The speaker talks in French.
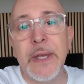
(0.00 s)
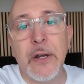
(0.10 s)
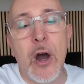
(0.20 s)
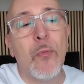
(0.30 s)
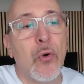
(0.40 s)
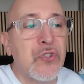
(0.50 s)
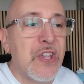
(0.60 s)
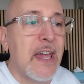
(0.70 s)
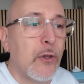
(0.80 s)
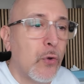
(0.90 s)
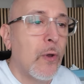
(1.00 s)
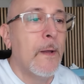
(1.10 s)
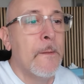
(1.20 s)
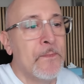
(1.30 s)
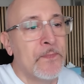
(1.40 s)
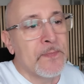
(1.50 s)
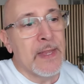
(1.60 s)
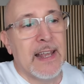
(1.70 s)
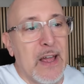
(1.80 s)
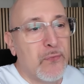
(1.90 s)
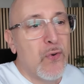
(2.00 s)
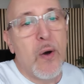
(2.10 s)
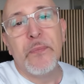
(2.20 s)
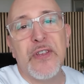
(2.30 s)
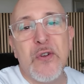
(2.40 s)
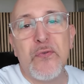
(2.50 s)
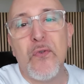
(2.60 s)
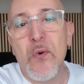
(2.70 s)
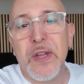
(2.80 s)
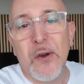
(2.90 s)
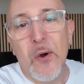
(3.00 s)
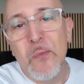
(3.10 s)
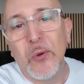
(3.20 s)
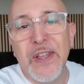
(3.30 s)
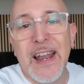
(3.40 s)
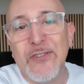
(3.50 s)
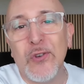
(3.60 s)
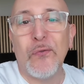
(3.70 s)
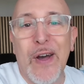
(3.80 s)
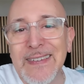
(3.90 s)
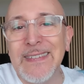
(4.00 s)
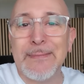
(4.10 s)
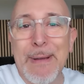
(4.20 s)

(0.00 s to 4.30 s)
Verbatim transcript: Mais comme on sait que la forme, c'est le fond qui remonte à la surface,